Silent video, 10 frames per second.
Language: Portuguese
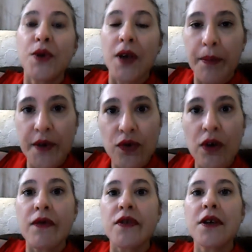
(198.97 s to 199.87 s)
porque a
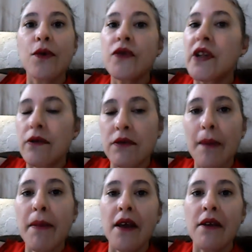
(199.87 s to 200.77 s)
pessoa que você cuida não
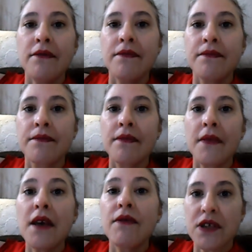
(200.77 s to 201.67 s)
tá bem.
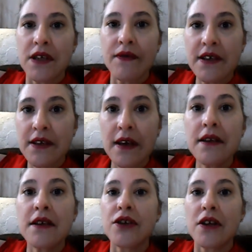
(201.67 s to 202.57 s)
E você vai
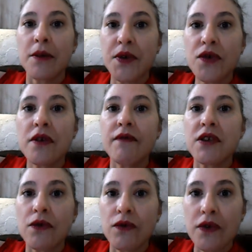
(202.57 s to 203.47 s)
sair deixando a pessoa que
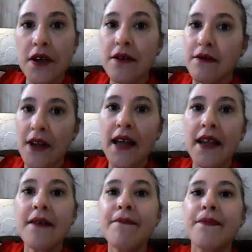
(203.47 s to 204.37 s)
você cuida? Não dá,
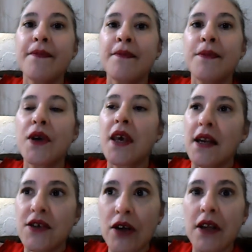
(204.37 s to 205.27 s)
né? Porque
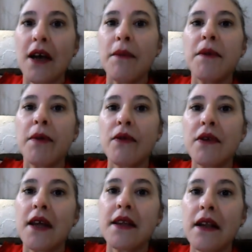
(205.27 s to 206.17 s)
ele só tem a mim para
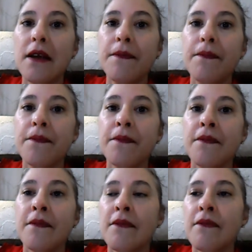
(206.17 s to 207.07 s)
cuidar dele.
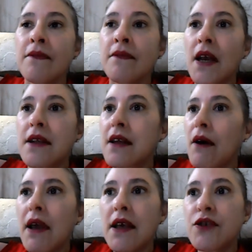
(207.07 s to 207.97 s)

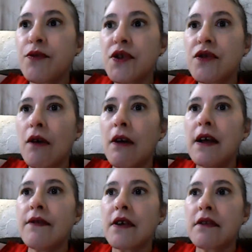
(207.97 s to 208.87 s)
Então é isso, pessoal.
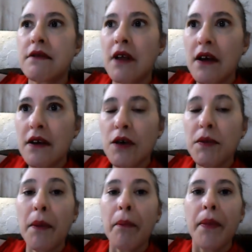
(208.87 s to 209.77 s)
Levantei,
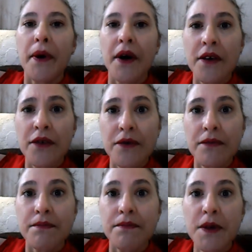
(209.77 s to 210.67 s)
tomei banho,
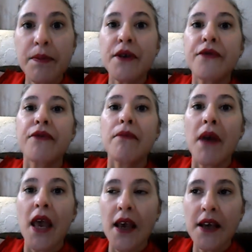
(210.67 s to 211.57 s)
me
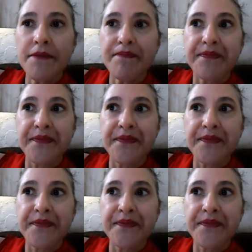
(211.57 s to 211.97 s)
perfumei,